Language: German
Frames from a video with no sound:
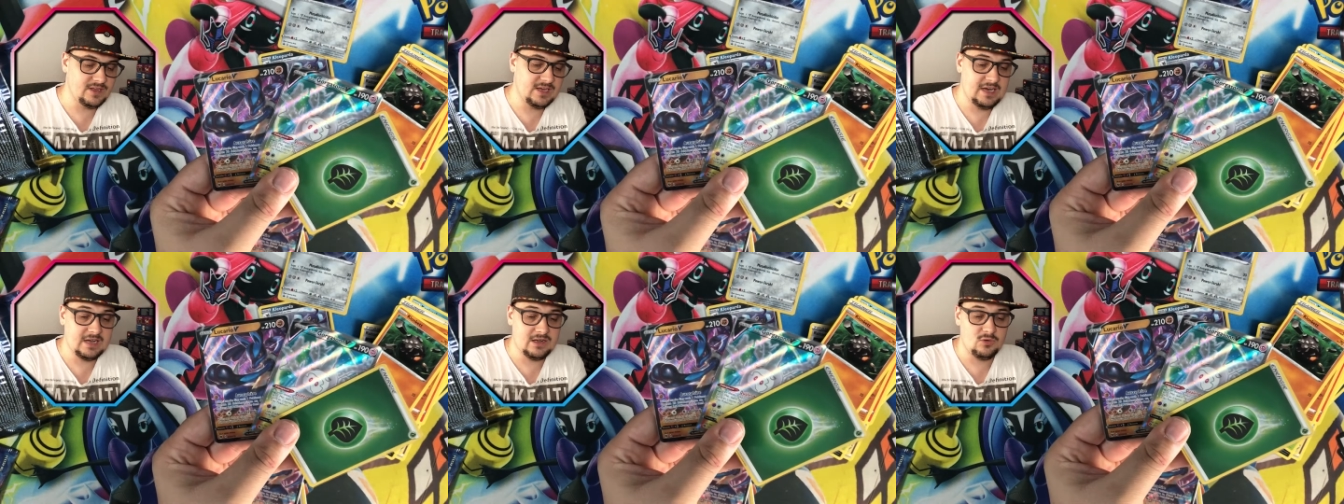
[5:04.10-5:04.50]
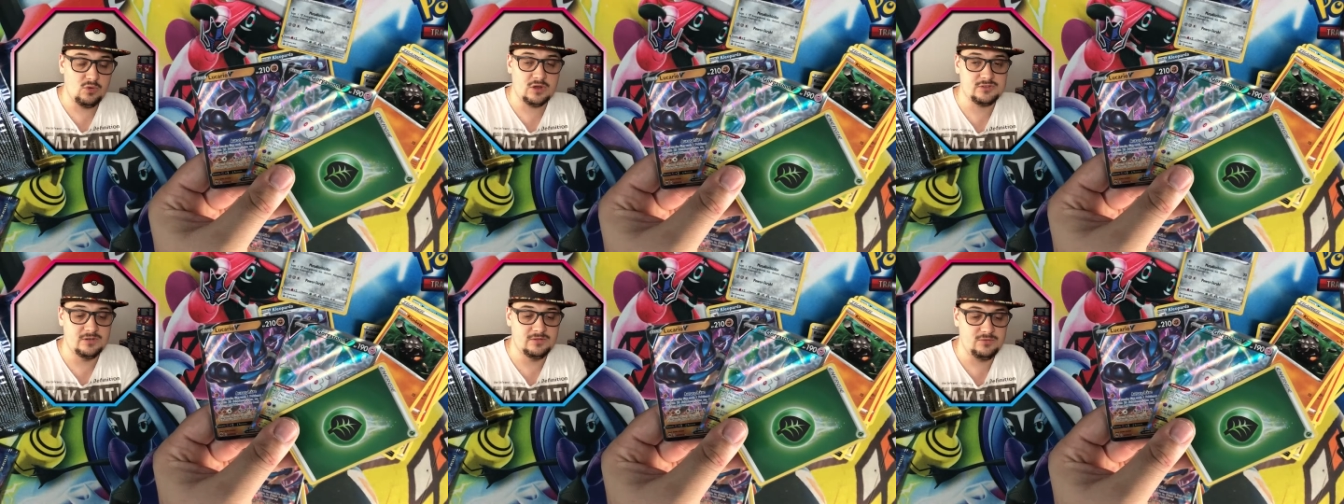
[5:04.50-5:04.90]

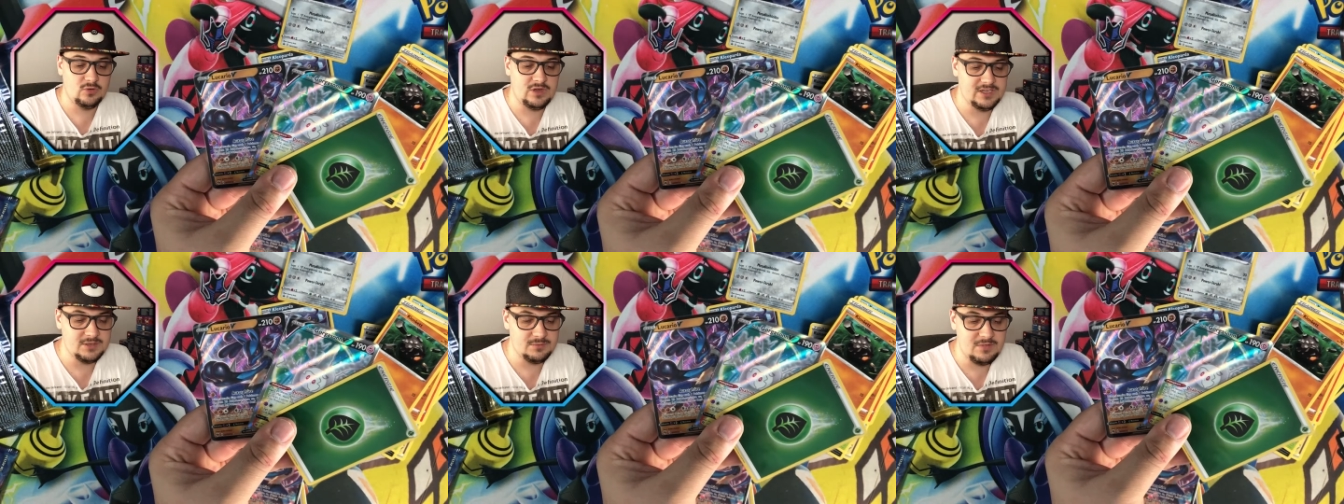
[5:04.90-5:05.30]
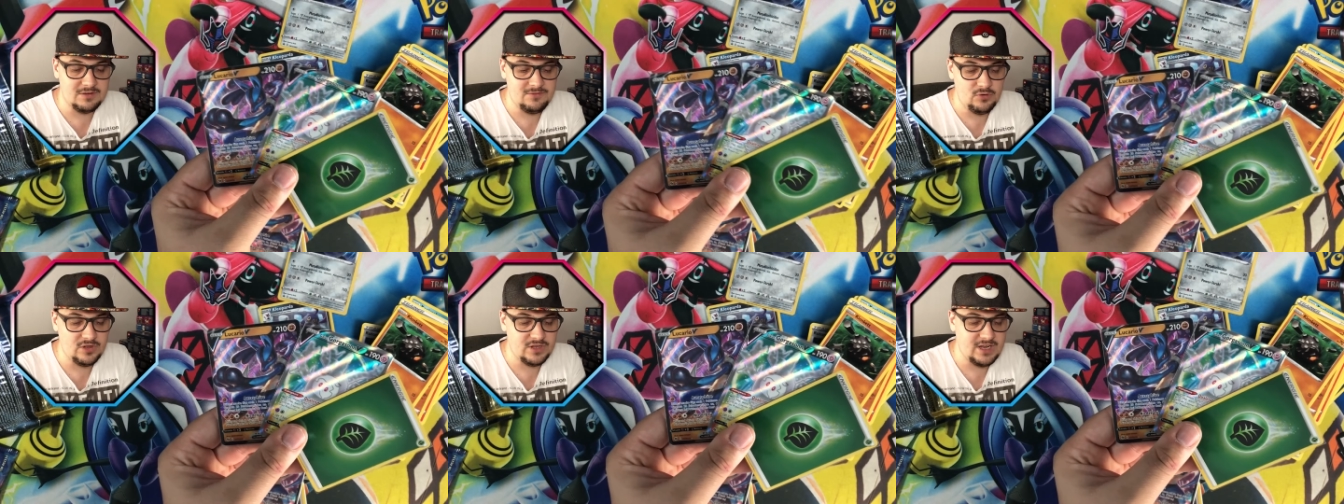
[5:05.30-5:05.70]
Galar-Koaxon in Fullart. Ich
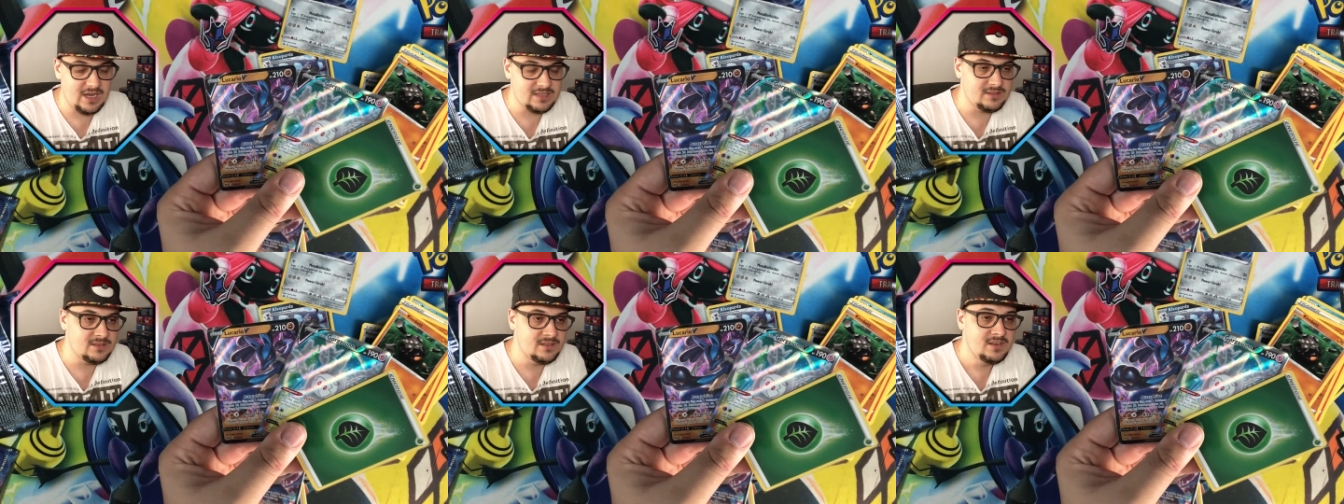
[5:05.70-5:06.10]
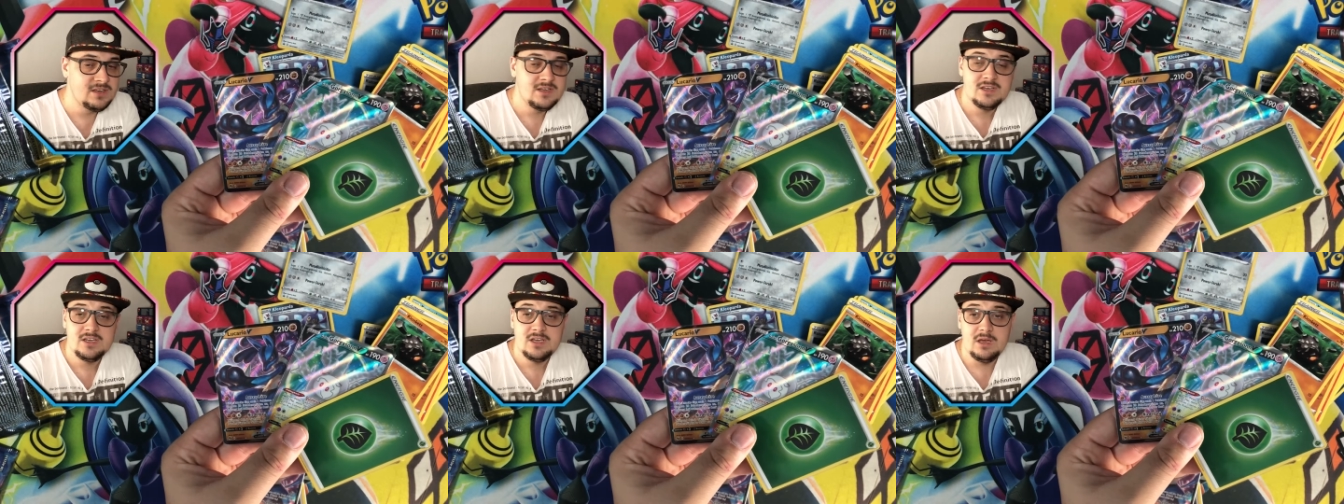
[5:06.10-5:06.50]
mag Fullart-Karten
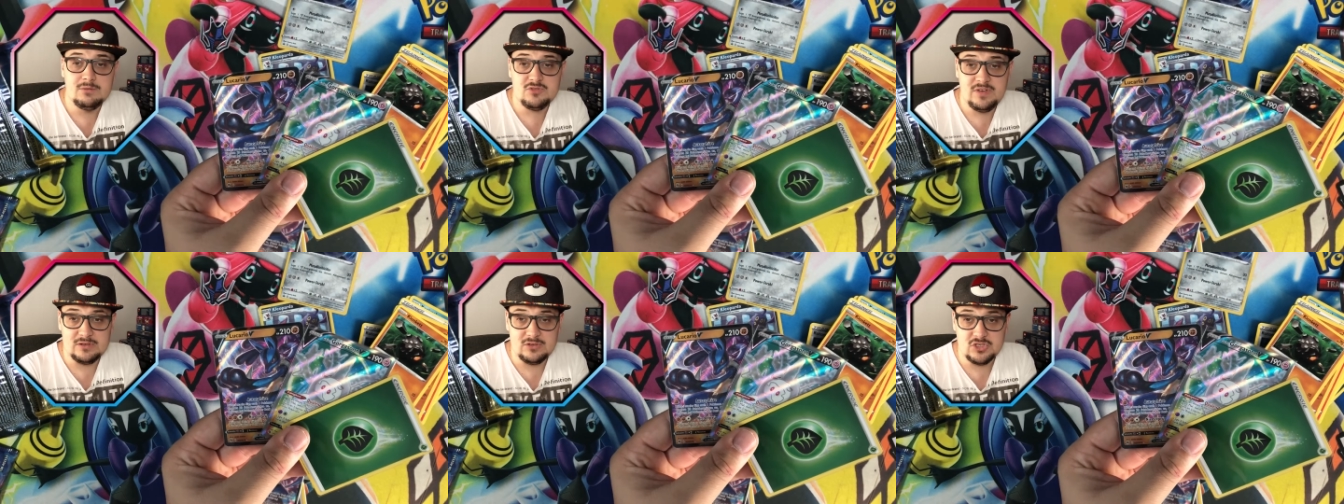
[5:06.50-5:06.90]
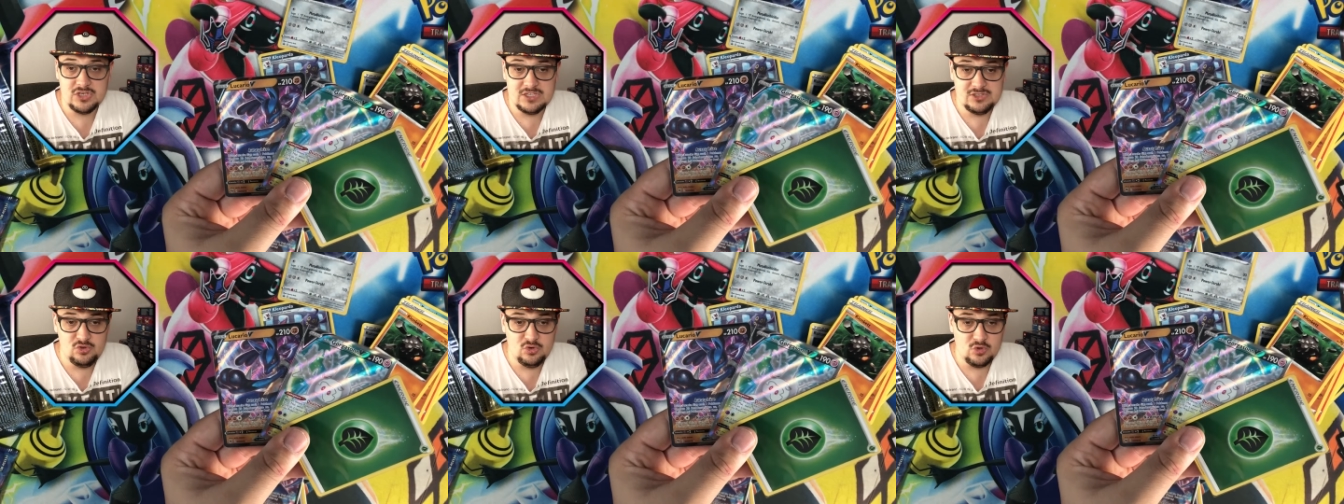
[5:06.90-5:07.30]
im Schwert- und
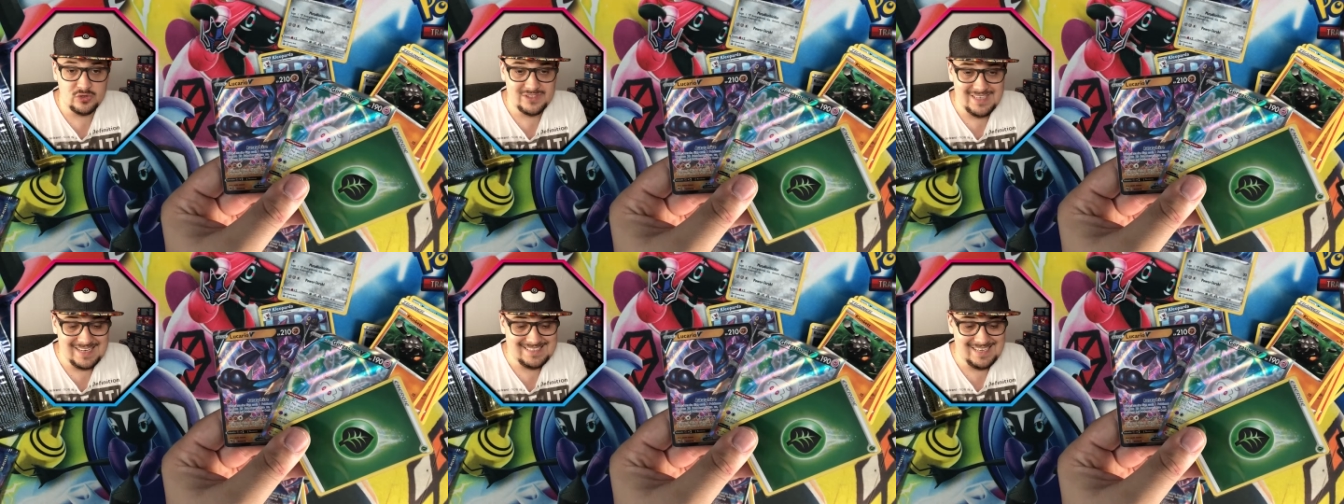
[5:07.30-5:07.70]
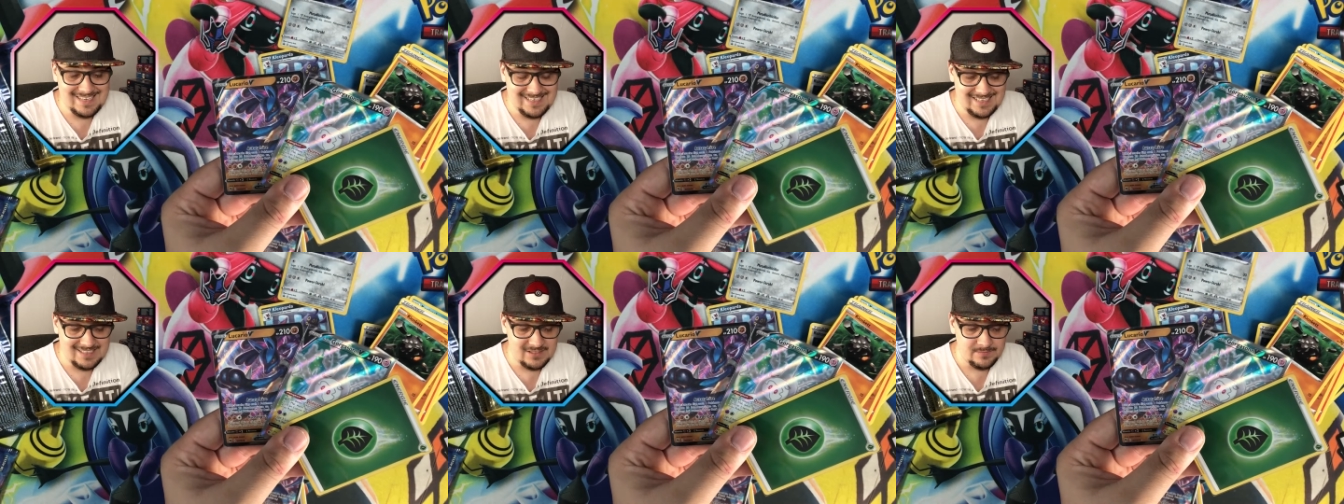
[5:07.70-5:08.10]
Schildzyklus sehr, sehr
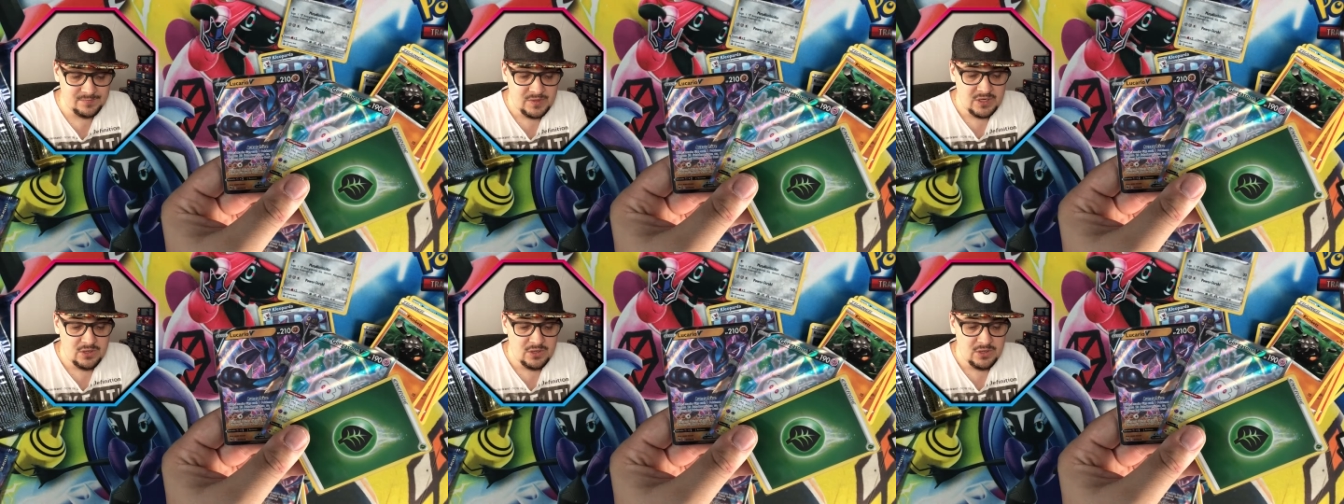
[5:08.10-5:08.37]
gerne.